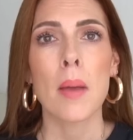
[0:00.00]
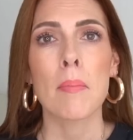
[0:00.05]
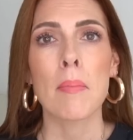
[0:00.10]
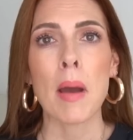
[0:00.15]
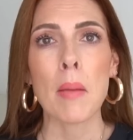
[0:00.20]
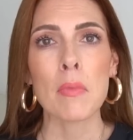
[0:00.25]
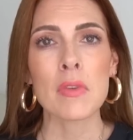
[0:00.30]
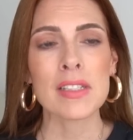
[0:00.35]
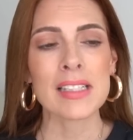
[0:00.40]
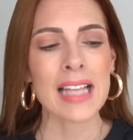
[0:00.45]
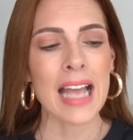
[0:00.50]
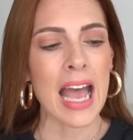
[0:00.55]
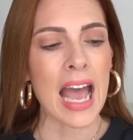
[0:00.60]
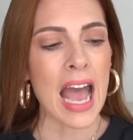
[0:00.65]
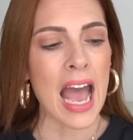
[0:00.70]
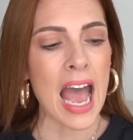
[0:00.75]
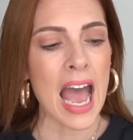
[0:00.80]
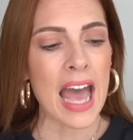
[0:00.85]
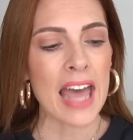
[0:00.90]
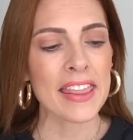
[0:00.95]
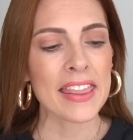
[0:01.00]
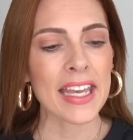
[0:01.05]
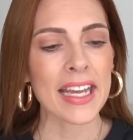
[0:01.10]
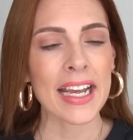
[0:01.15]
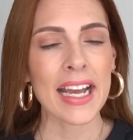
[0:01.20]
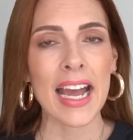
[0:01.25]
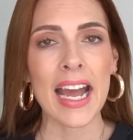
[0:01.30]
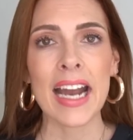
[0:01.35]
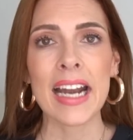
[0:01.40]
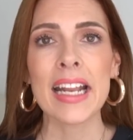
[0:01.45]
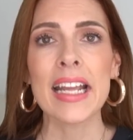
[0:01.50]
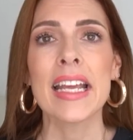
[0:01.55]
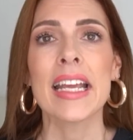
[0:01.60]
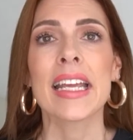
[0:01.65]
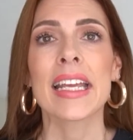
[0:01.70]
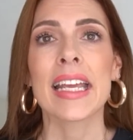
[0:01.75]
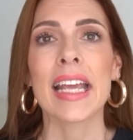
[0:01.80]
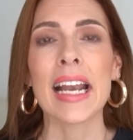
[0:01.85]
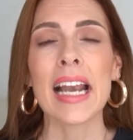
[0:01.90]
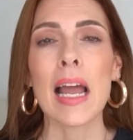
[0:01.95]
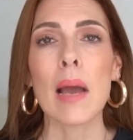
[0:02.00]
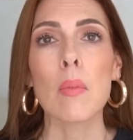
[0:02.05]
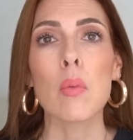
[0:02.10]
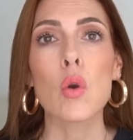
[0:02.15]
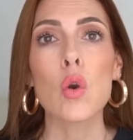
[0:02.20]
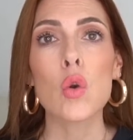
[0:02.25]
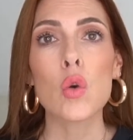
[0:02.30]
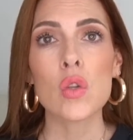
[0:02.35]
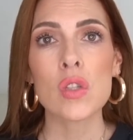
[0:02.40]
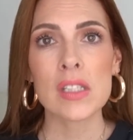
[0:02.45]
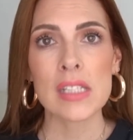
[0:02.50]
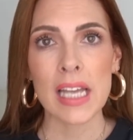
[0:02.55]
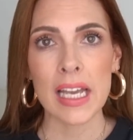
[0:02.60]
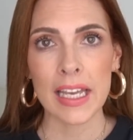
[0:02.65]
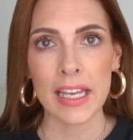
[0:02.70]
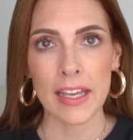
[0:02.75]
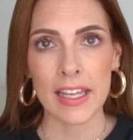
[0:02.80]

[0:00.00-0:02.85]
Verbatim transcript: vamos a dejar que la blusa